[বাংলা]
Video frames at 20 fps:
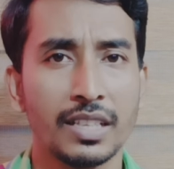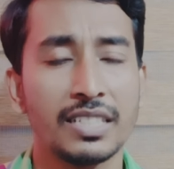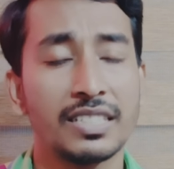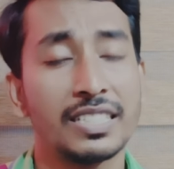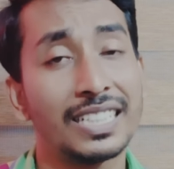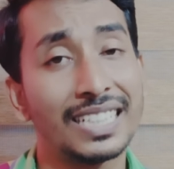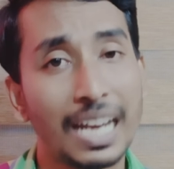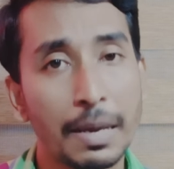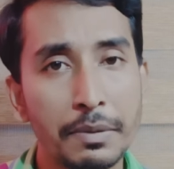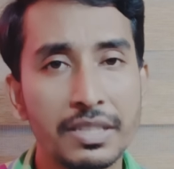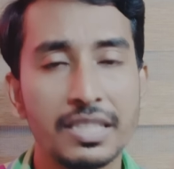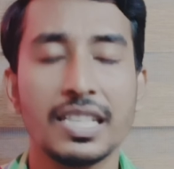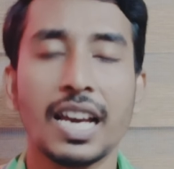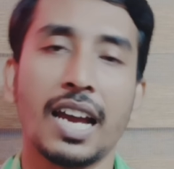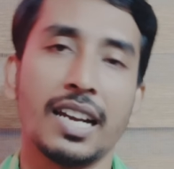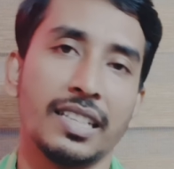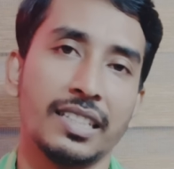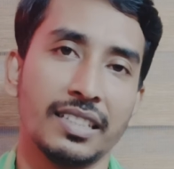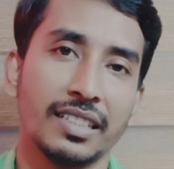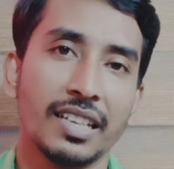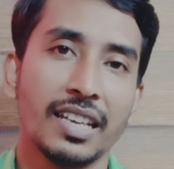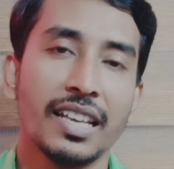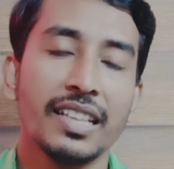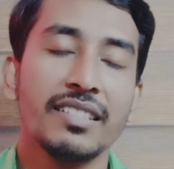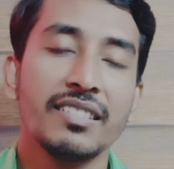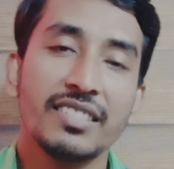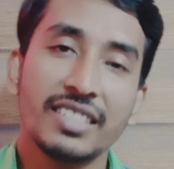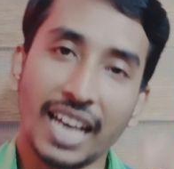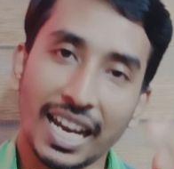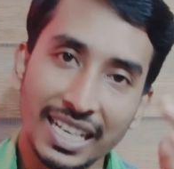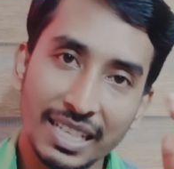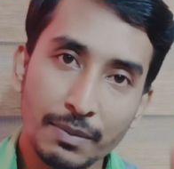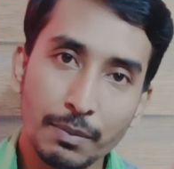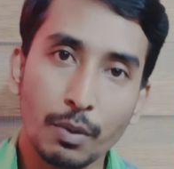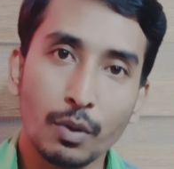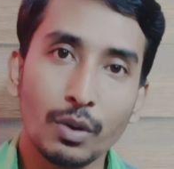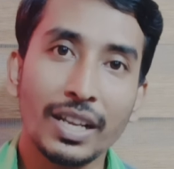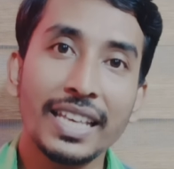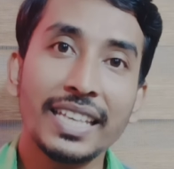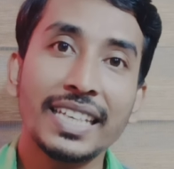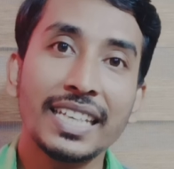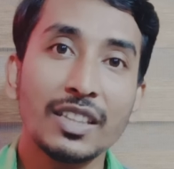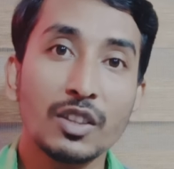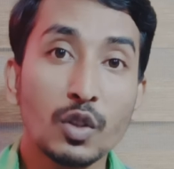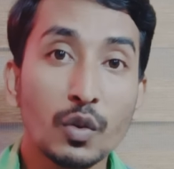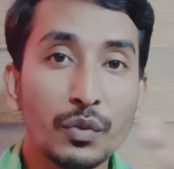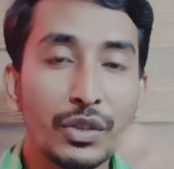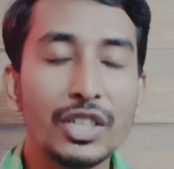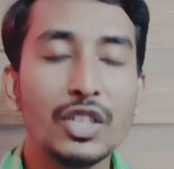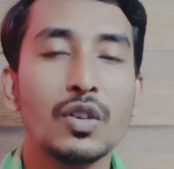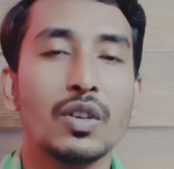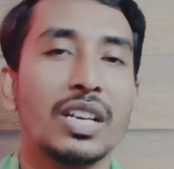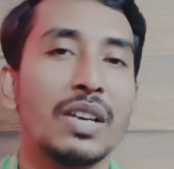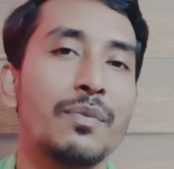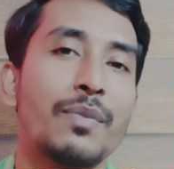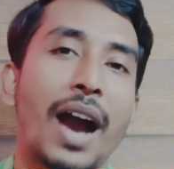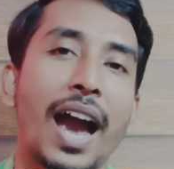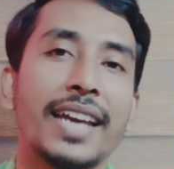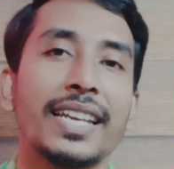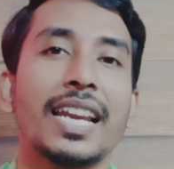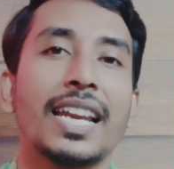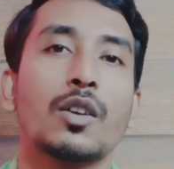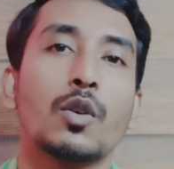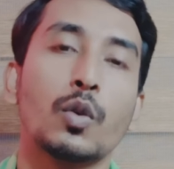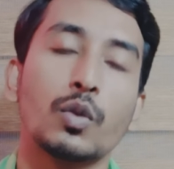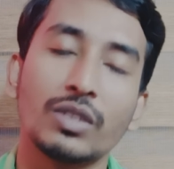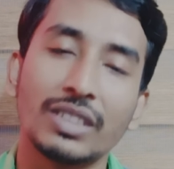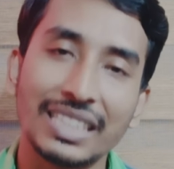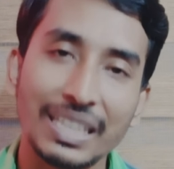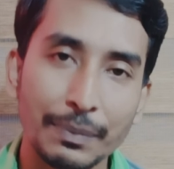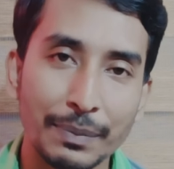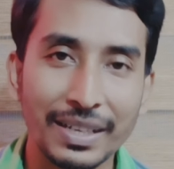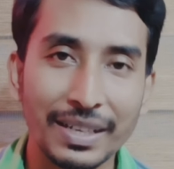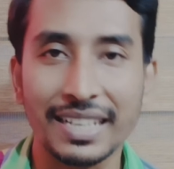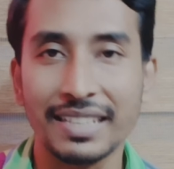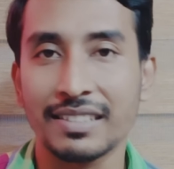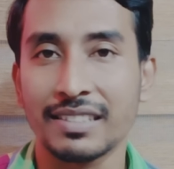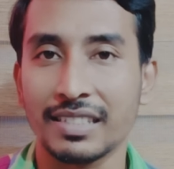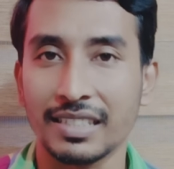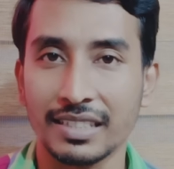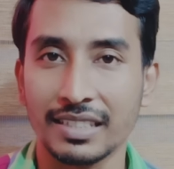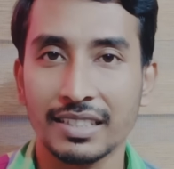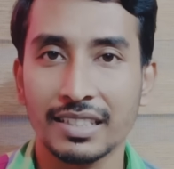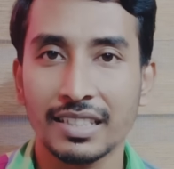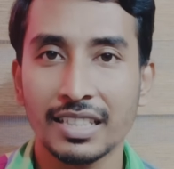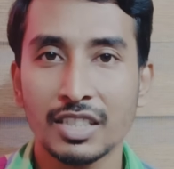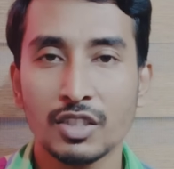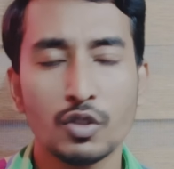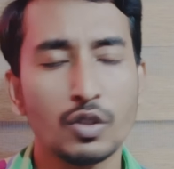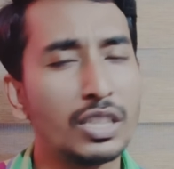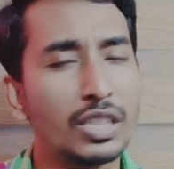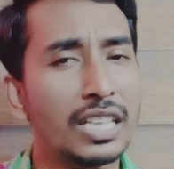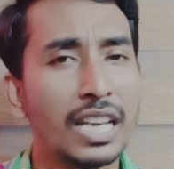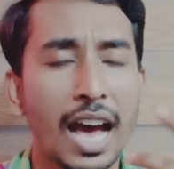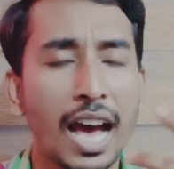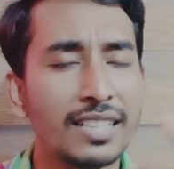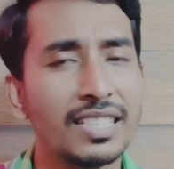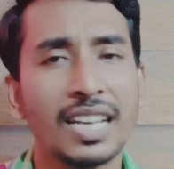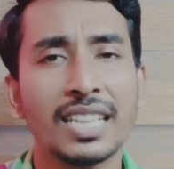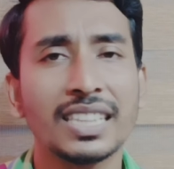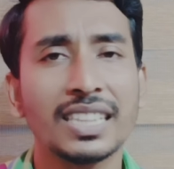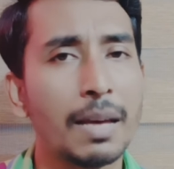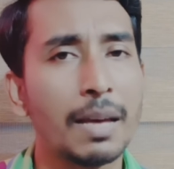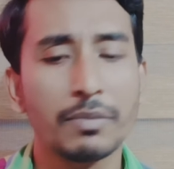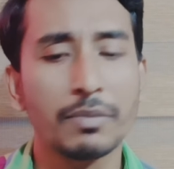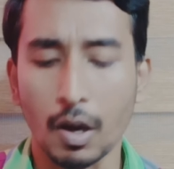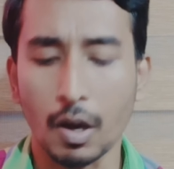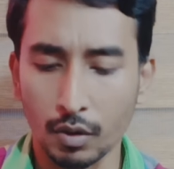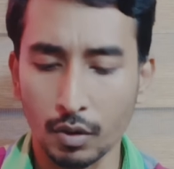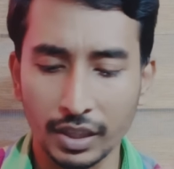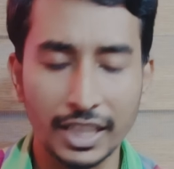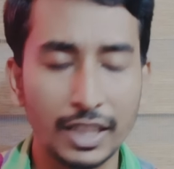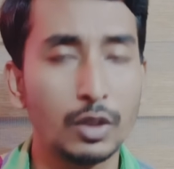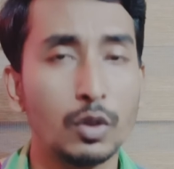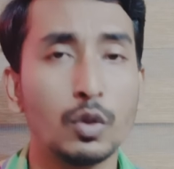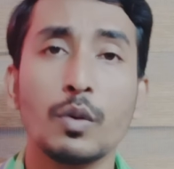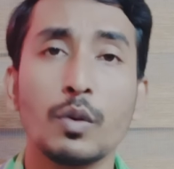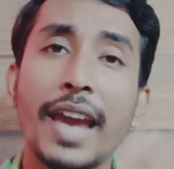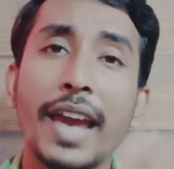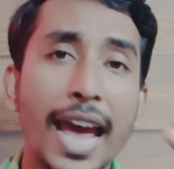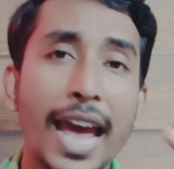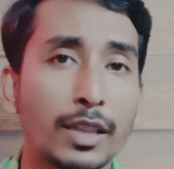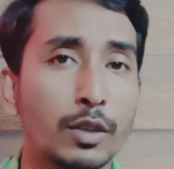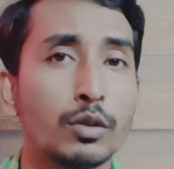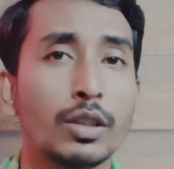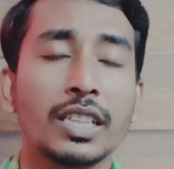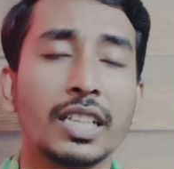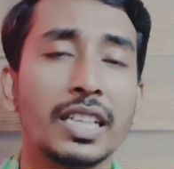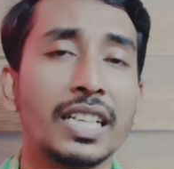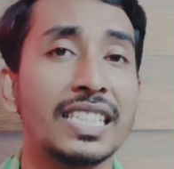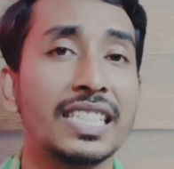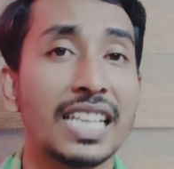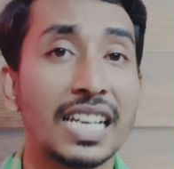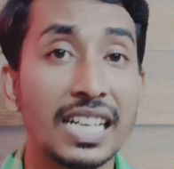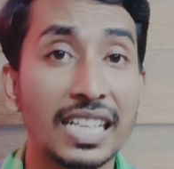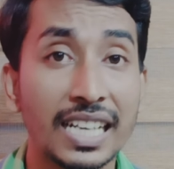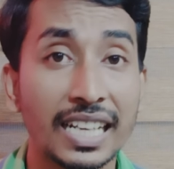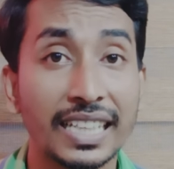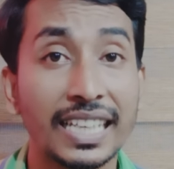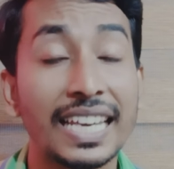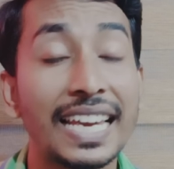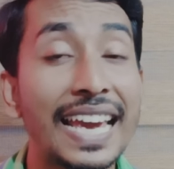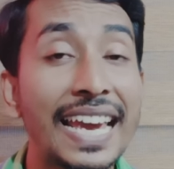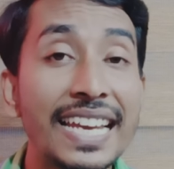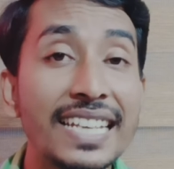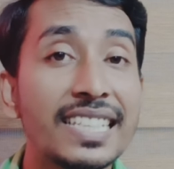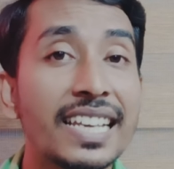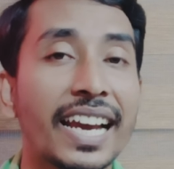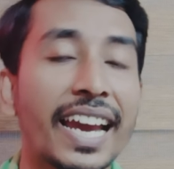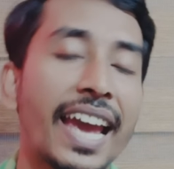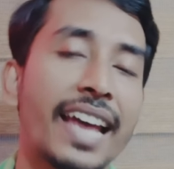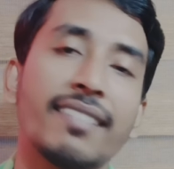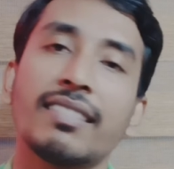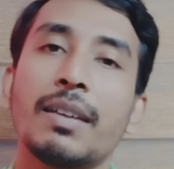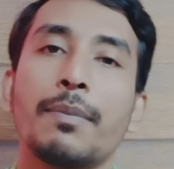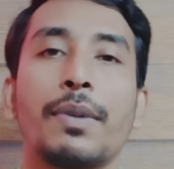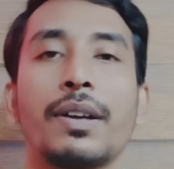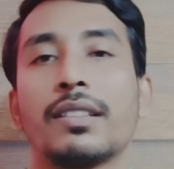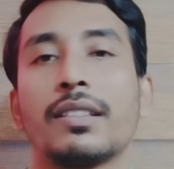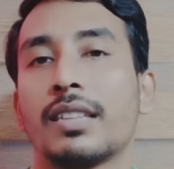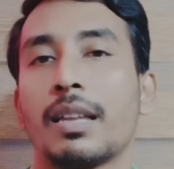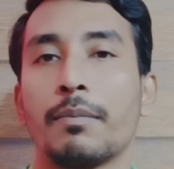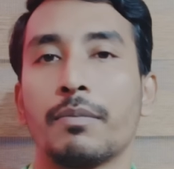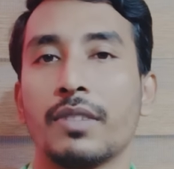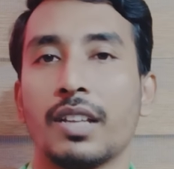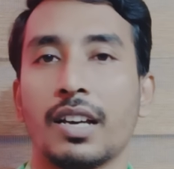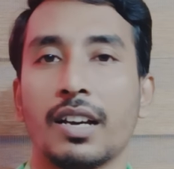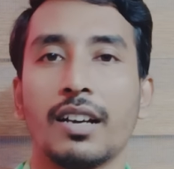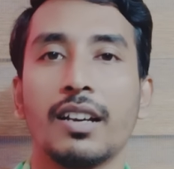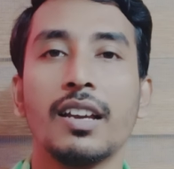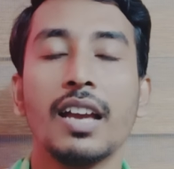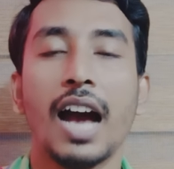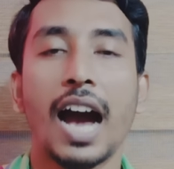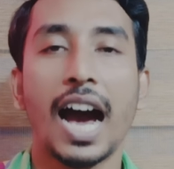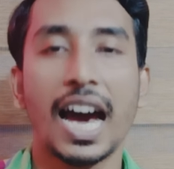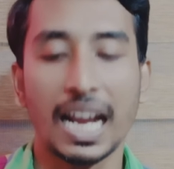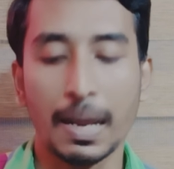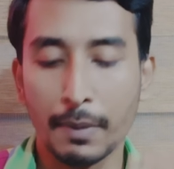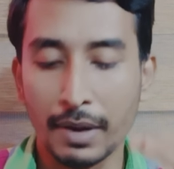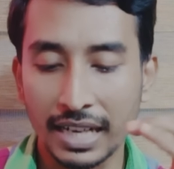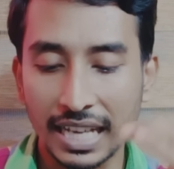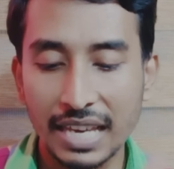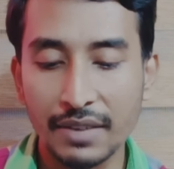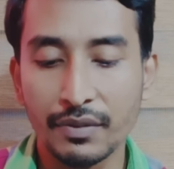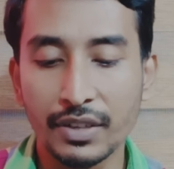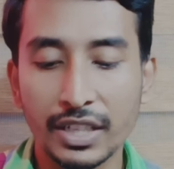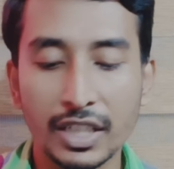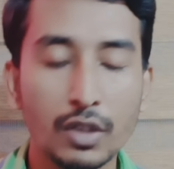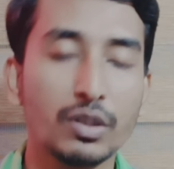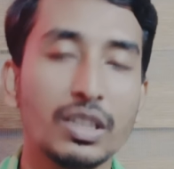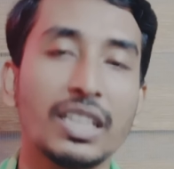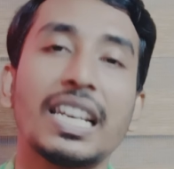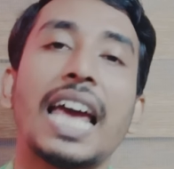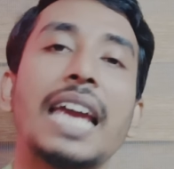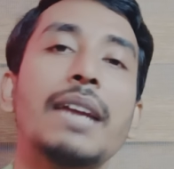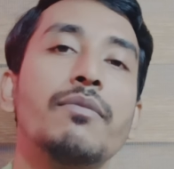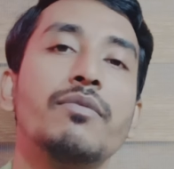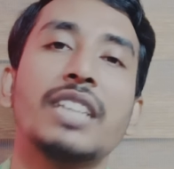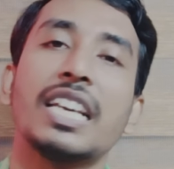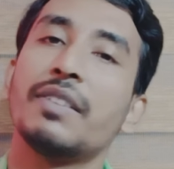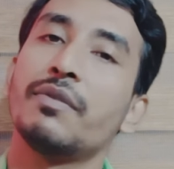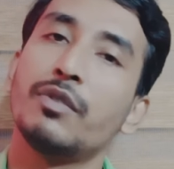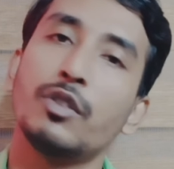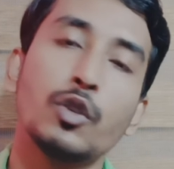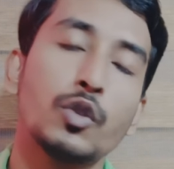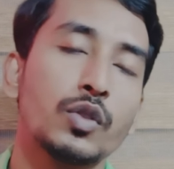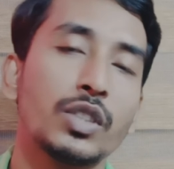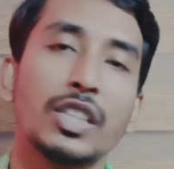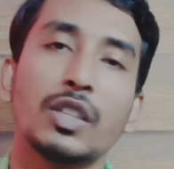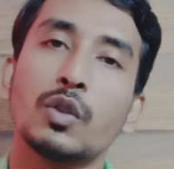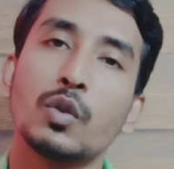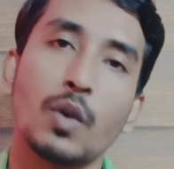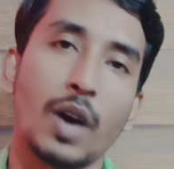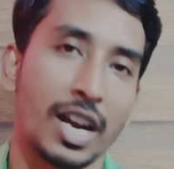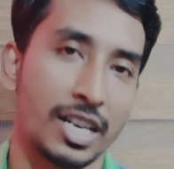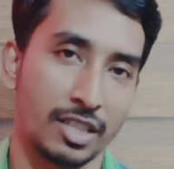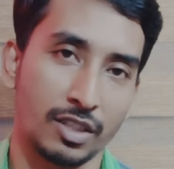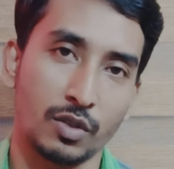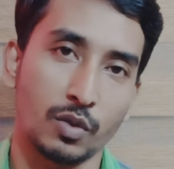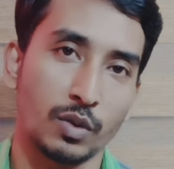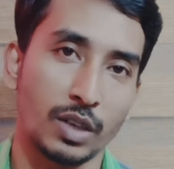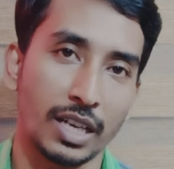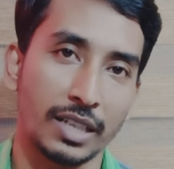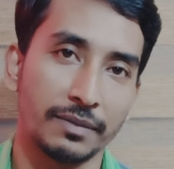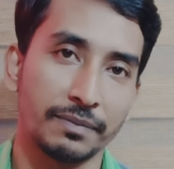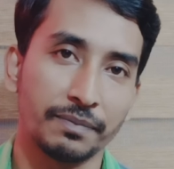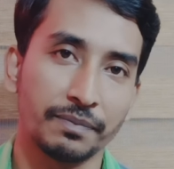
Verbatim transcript: সেটা আমি জানি জানি বলেই কিন্তু ভিডিওকে ভাইরাল করতে পেরেছি যদি না জানতাম তাহলে কিন্তু এত তাড়াতাড়ি চ্যানেলটাকে এই জায়গায় আনতে পারতাম না আর আমার এই ভিডিওতে লাইফ টাইম ভিউজ কিন্তু আসতো না